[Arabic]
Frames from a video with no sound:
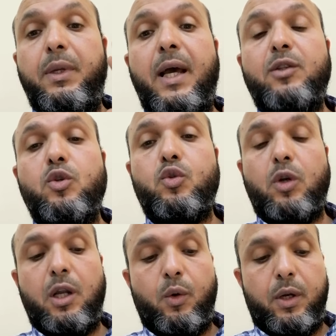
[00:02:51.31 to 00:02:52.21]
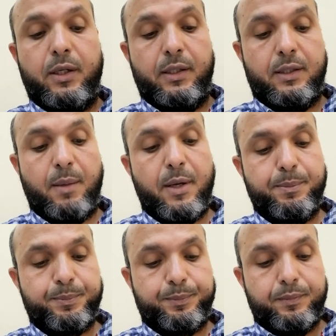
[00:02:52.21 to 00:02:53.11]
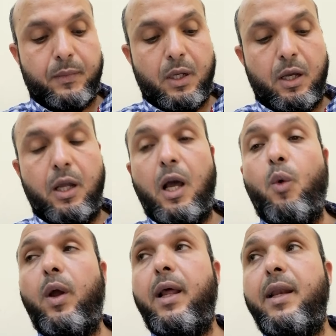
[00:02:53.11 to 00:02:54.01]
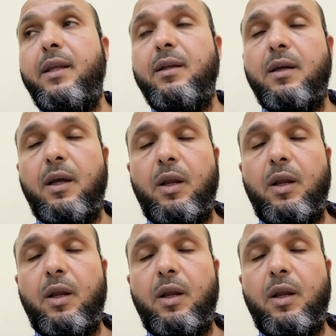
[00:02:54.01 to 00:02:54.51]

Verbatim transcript: بنهايه الصورة الاولانيه تمام الاولاني